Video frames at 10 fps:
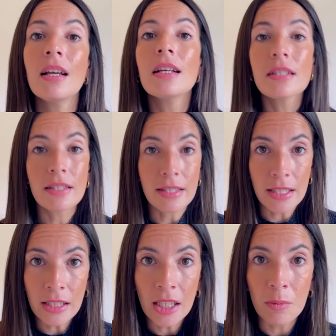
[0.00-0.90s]

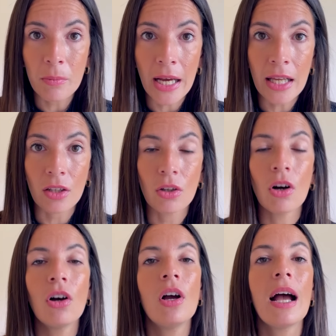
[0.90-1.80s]
Sin
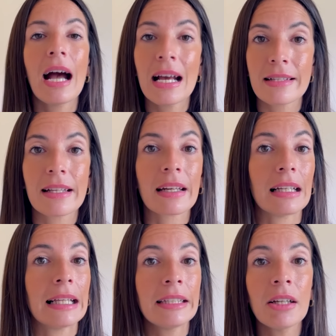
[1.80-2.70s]
embargo, hace
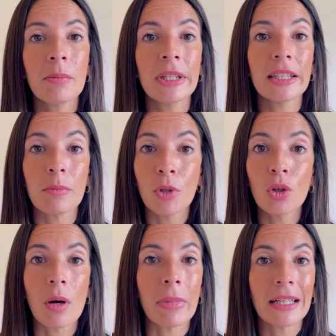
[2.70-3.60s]
relativamente poco,
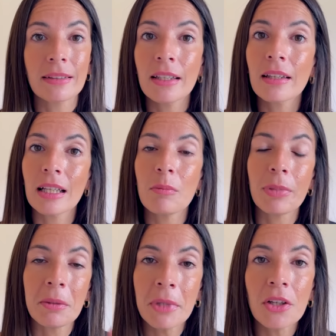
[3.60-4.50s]
a partir del
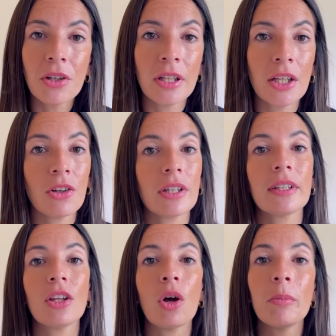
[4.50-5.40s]
1 de enero de este
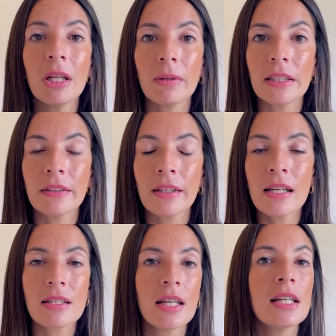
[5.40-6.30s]
2023,
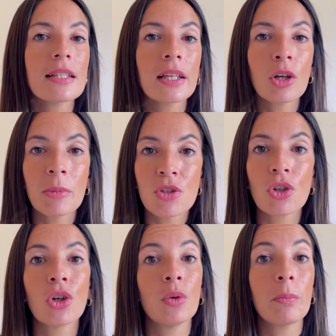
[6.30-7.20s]
se comenzó
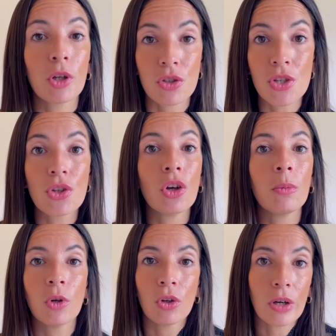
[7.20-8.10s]
con un proceso de
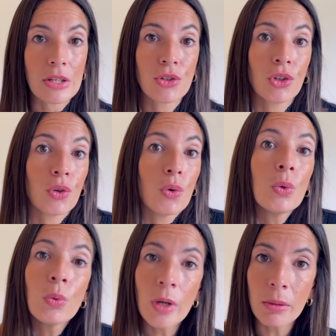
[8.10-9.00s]
homologación
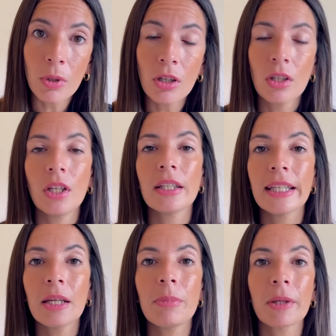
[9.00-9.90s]
nuevo
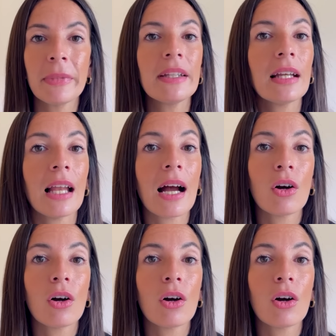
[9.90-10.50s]
que permite la